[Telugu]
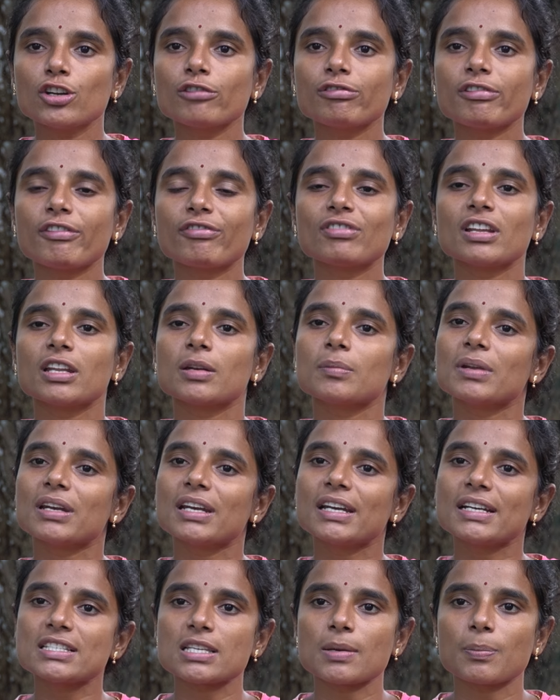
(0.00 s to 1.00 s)
టు ఫిఫ్టీన్
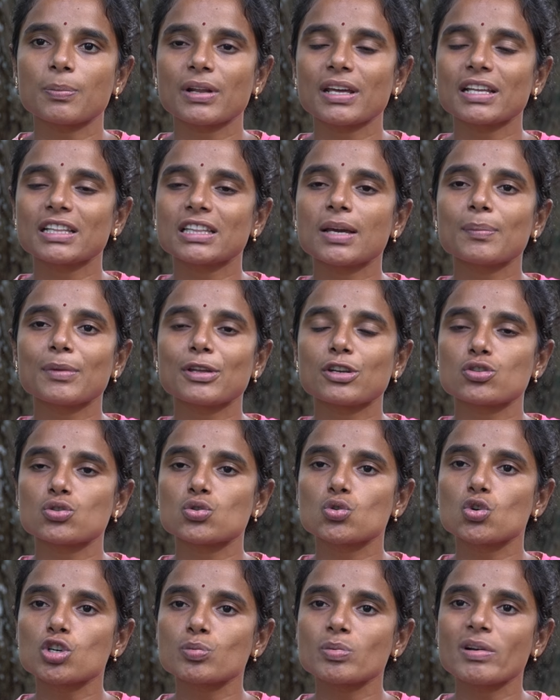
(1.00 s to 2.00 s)
మినిట్స్ ఎప్పుడైతే మీరు
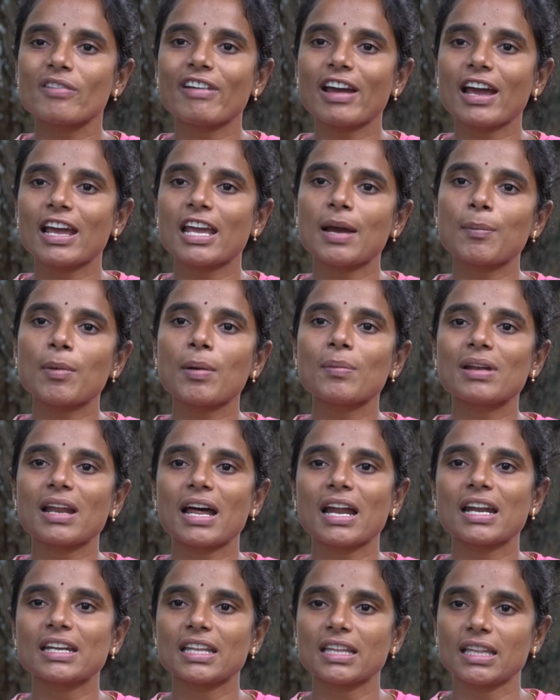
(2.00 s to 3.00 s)
సూక్ష్మ వ్యాయామం
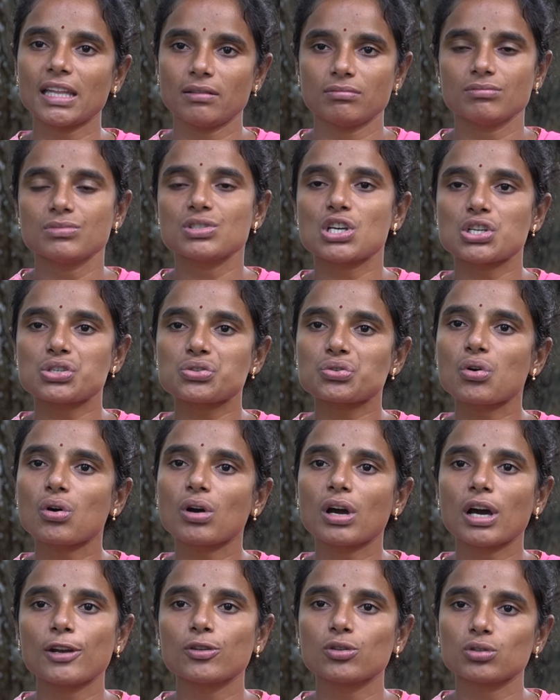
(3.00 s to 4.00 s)
లాంటిది
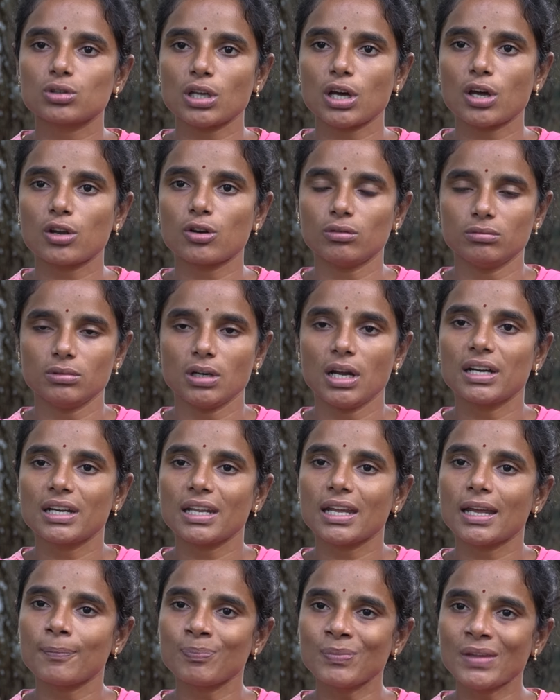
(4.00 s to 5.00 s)
చేసుకోగలుగుతారో
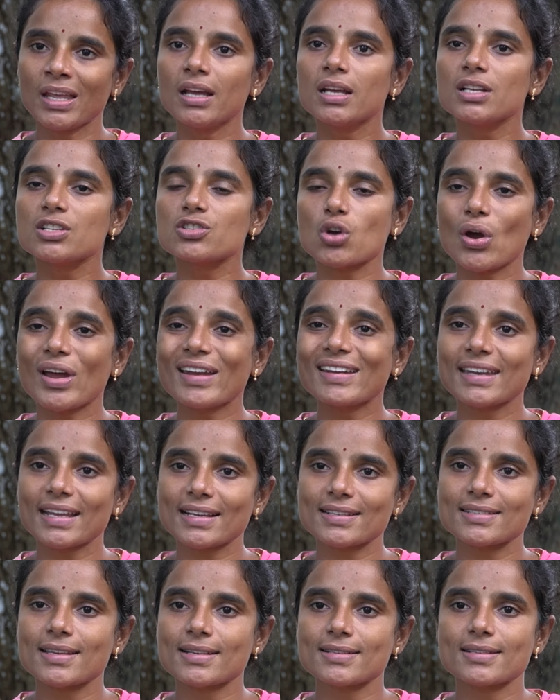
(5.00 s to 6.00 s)
అంటే జాయింట్
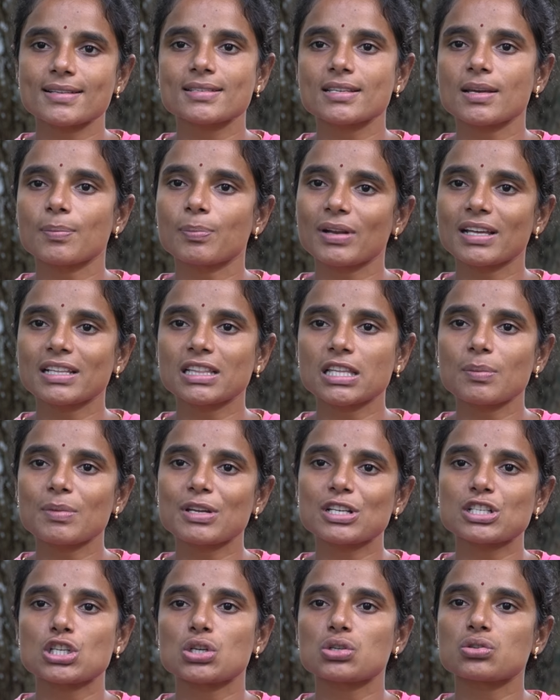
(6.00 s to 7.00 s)
ఎక్సర్సైజెస్ ఎప్పుడైతే
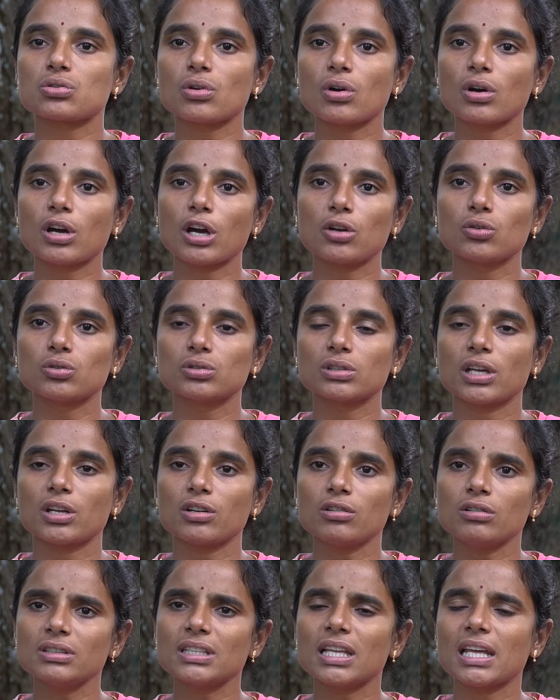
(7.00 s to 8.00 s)
మీరు
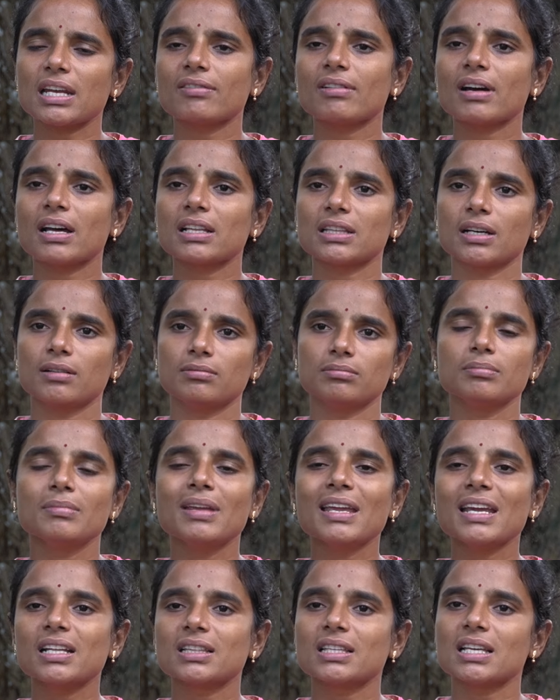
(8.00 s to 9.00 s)
చేసుకోగలుగుతారో తర్వాత
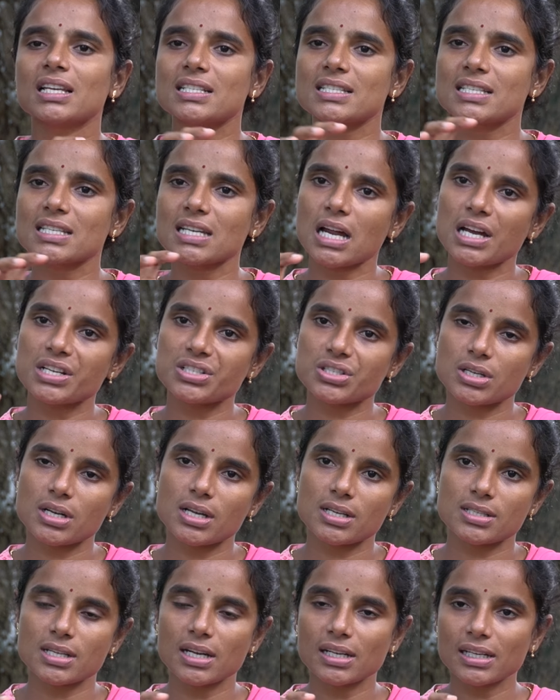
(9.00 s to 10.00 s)
మీకు తెలిసిన
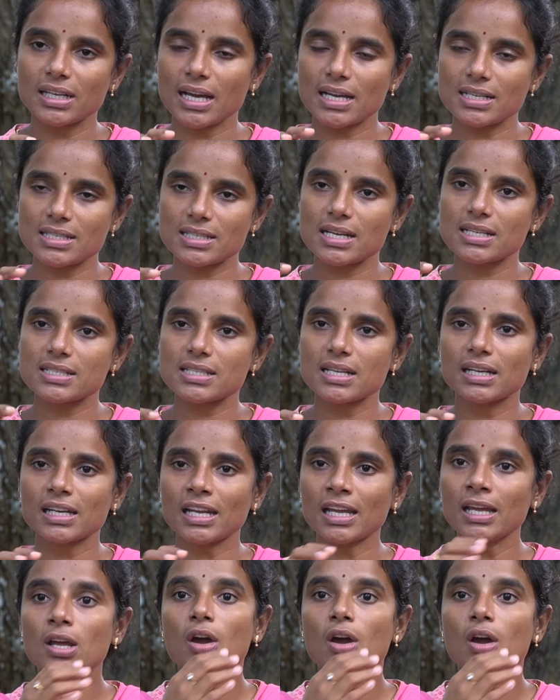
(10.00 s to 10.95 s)
ఆసనాస్ అంటే ఆసనాస్ అంటే